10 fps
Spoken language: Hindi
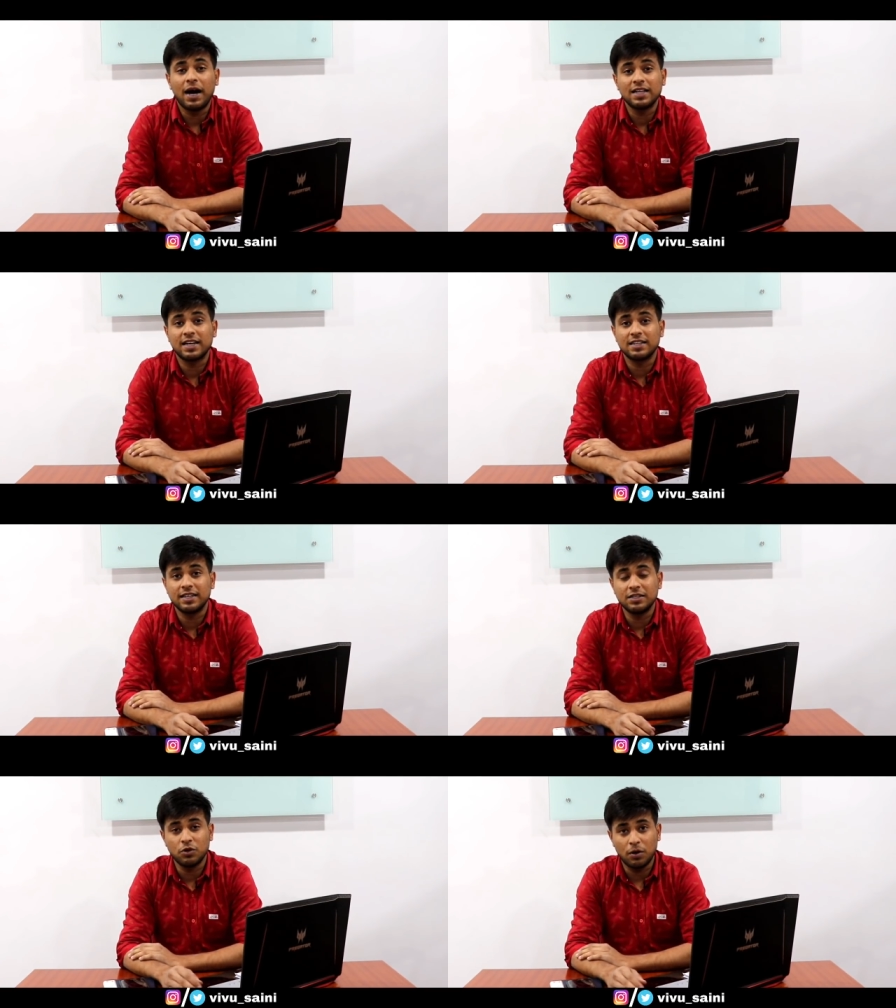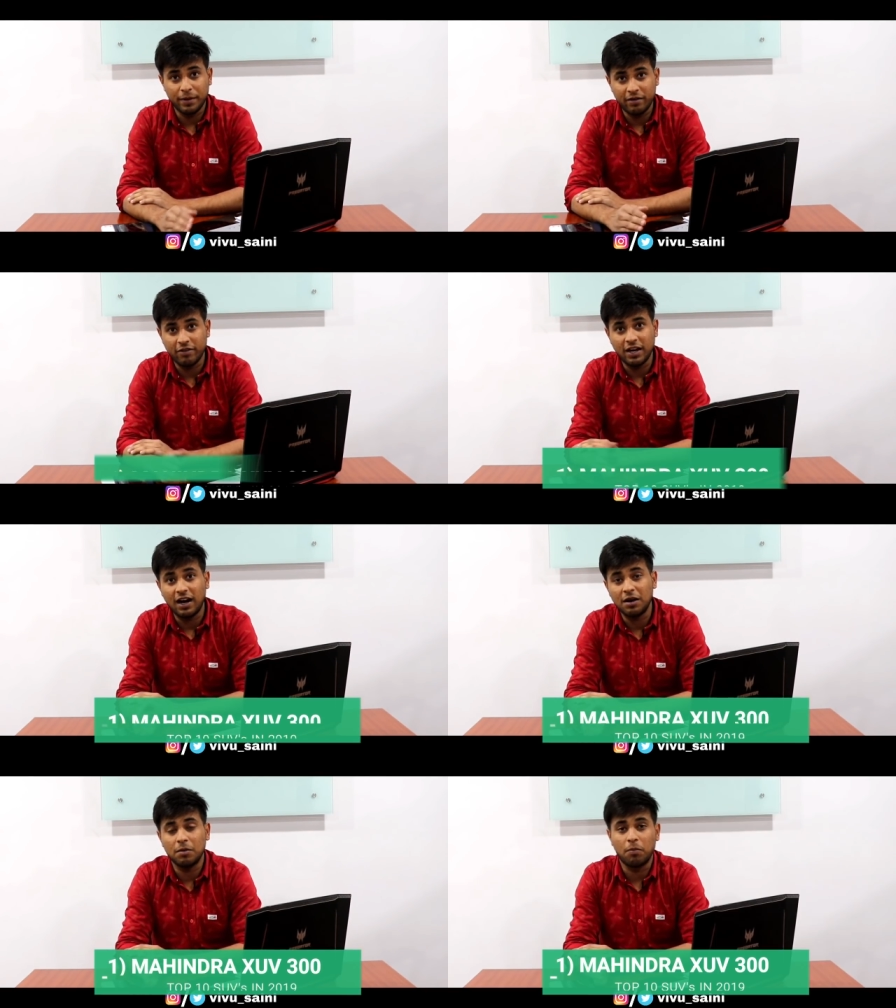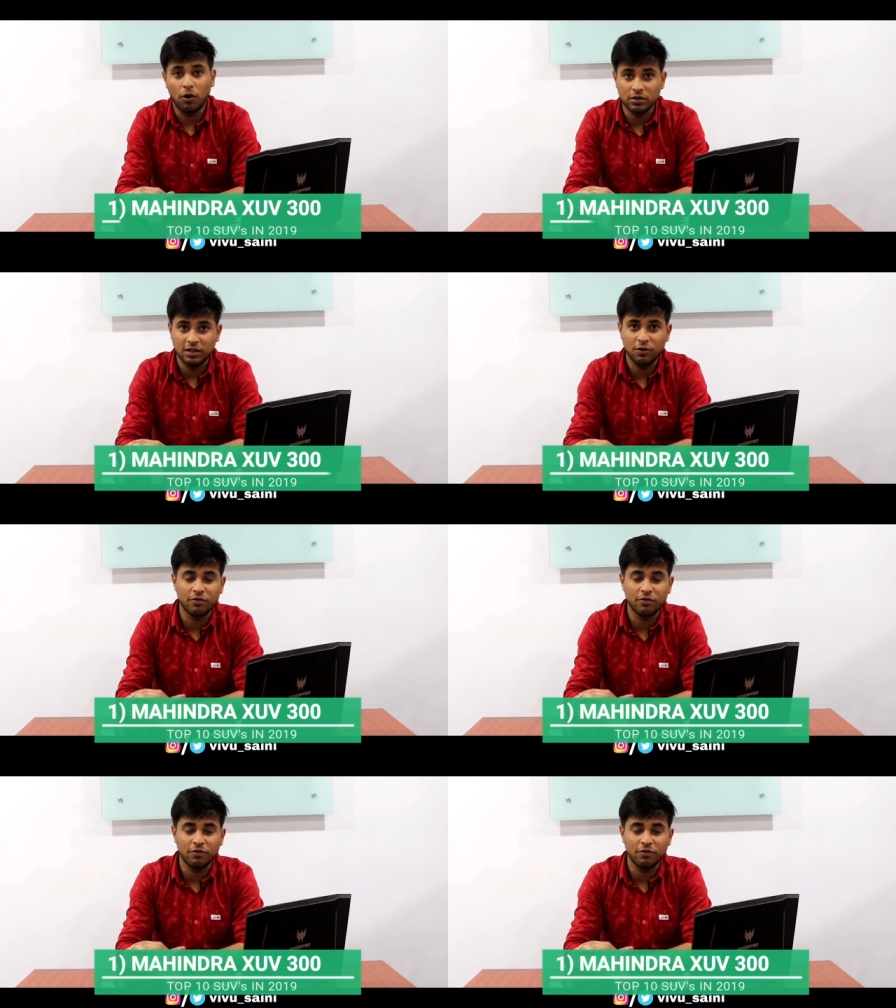बात करते हैं जो अभी फिलहाल बहुत से